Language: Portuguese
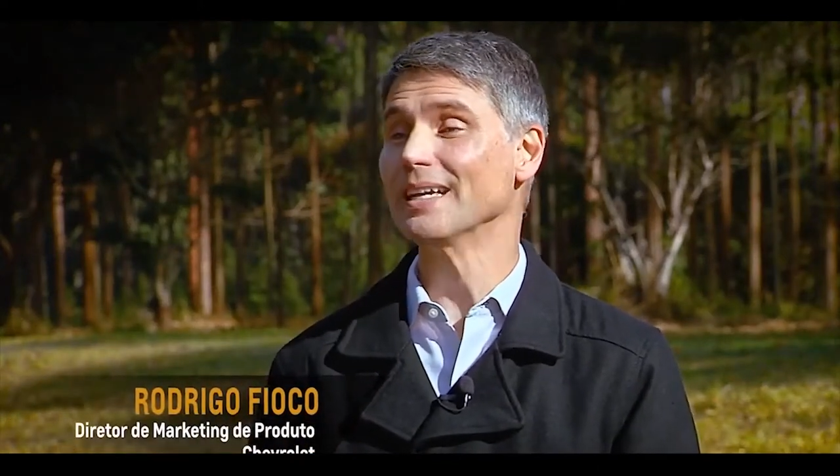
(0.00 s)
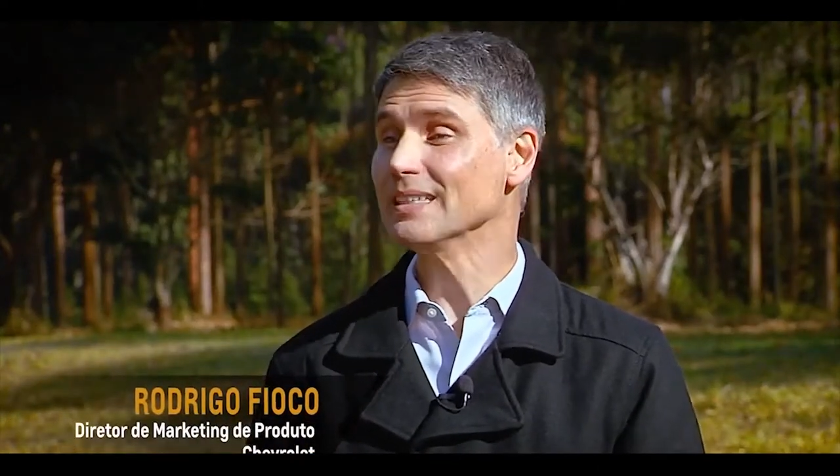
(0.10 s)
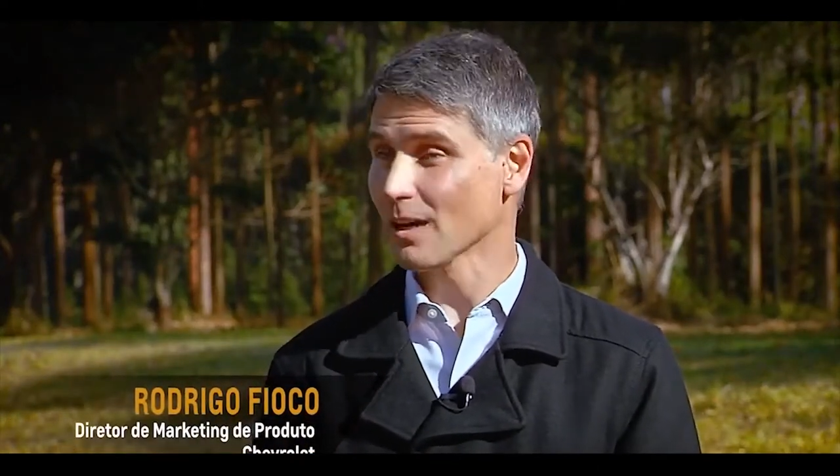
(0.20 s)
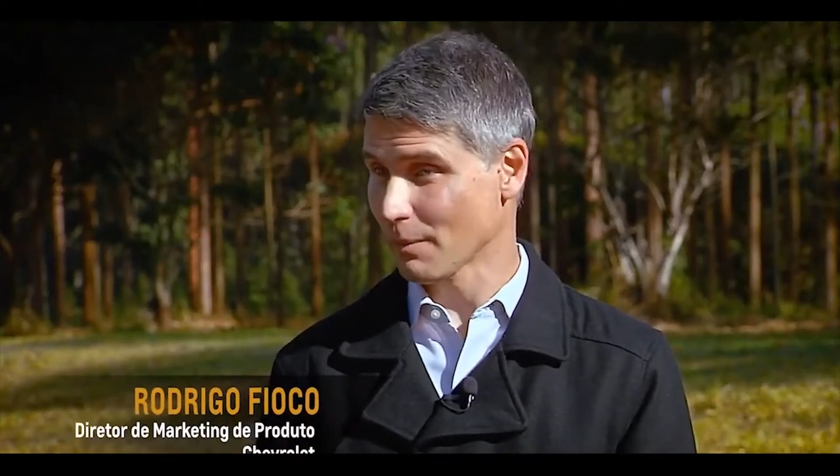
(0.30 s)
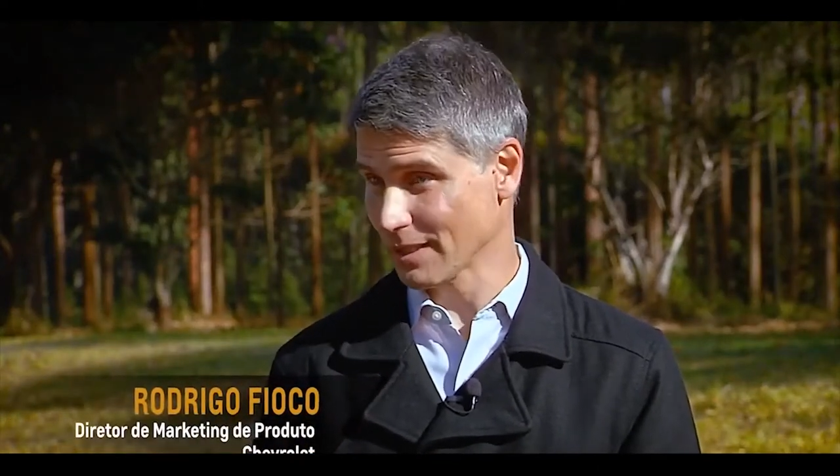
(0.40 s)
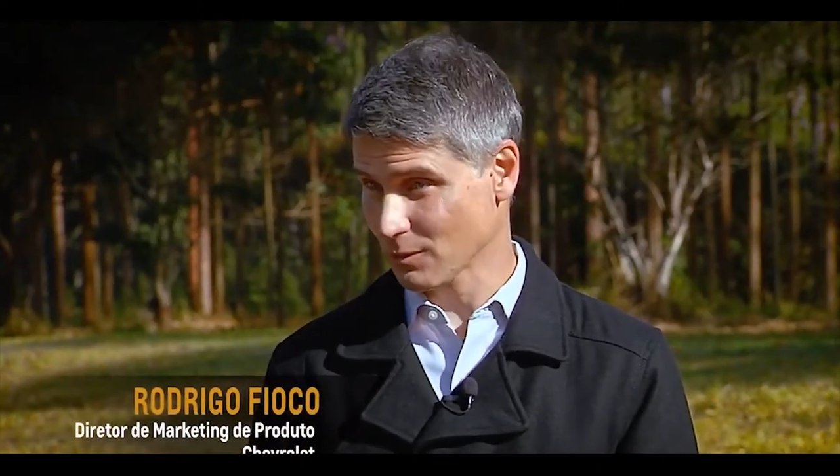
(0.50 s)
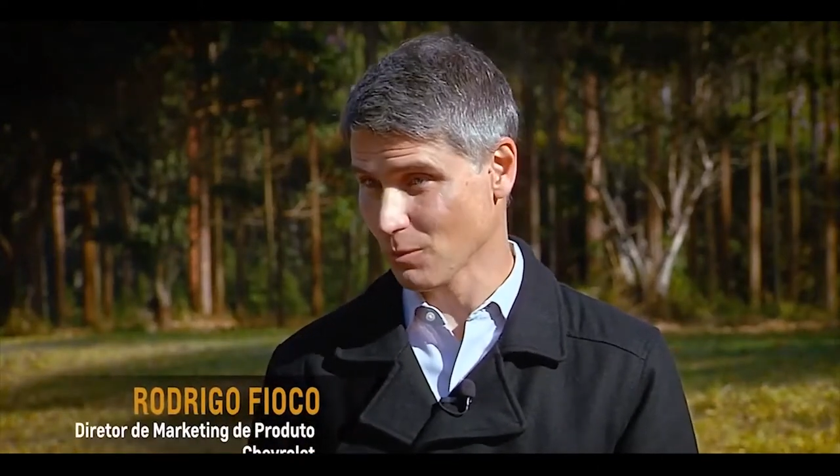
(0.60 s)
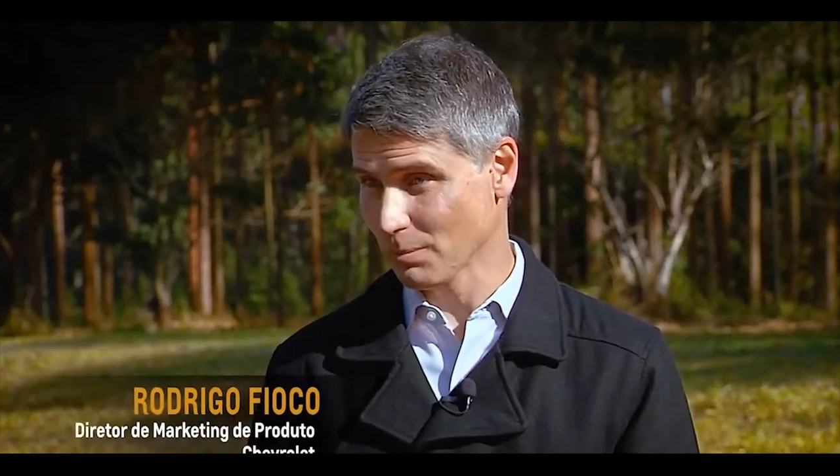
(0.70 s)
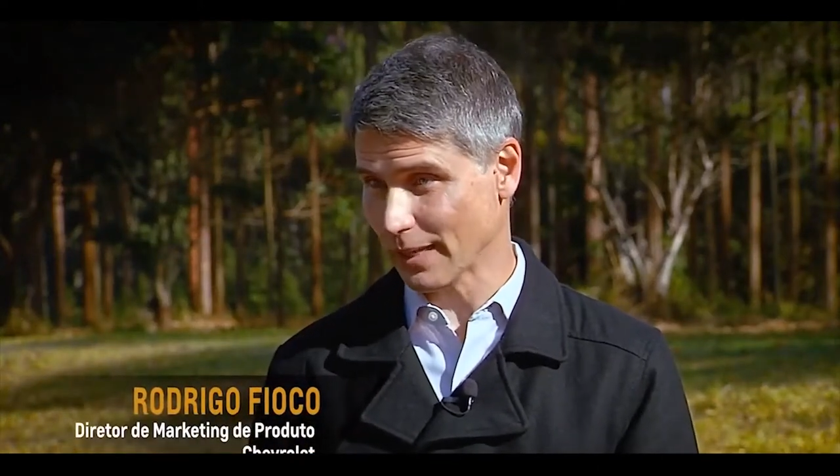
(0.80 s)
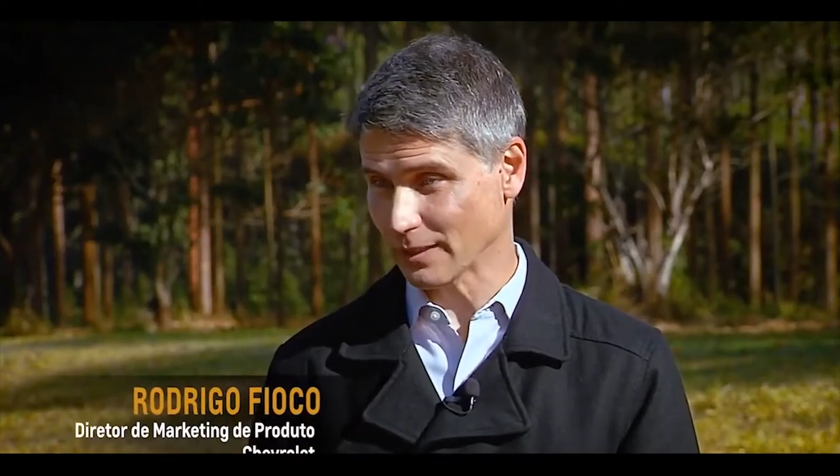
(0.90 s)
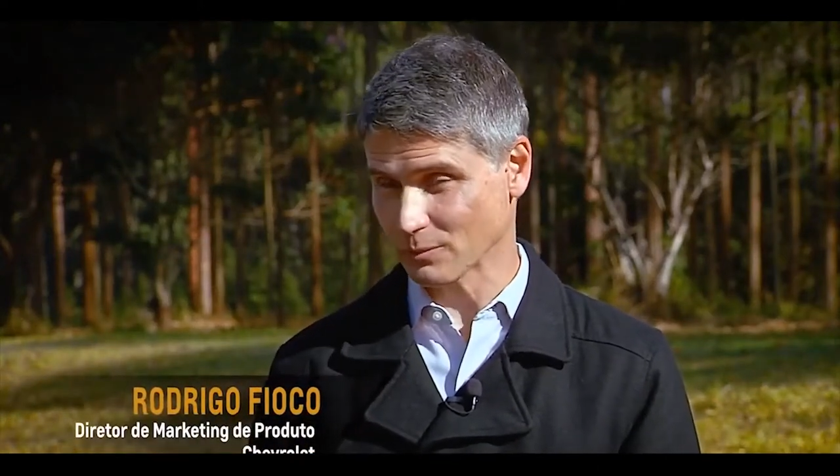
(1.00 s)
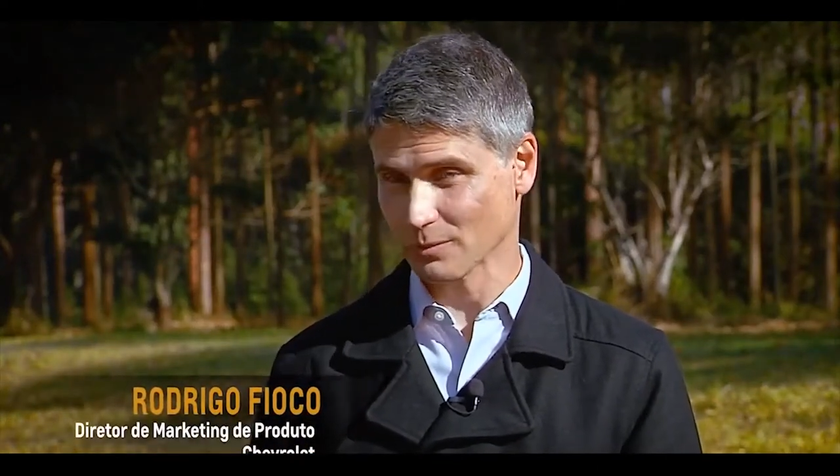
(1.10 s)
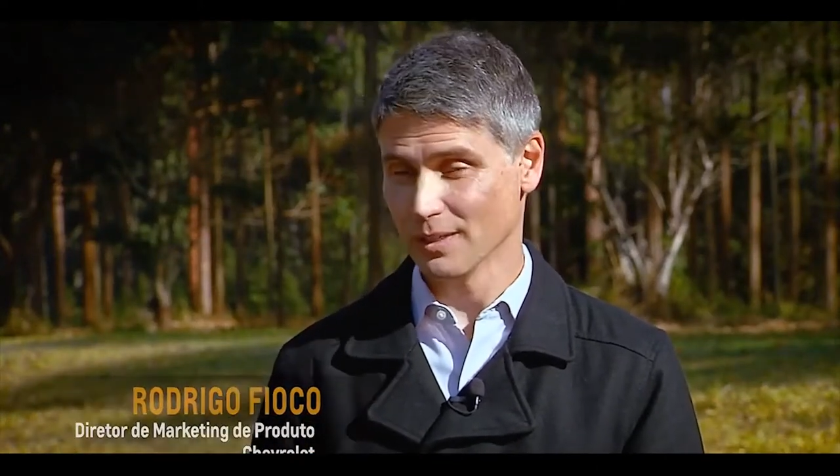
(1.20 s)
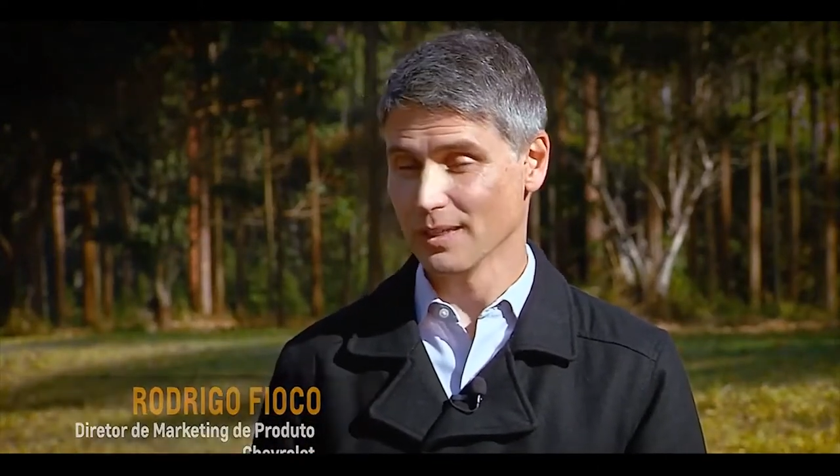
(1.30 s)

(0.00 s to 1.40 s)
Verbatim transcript: ainda mais completo.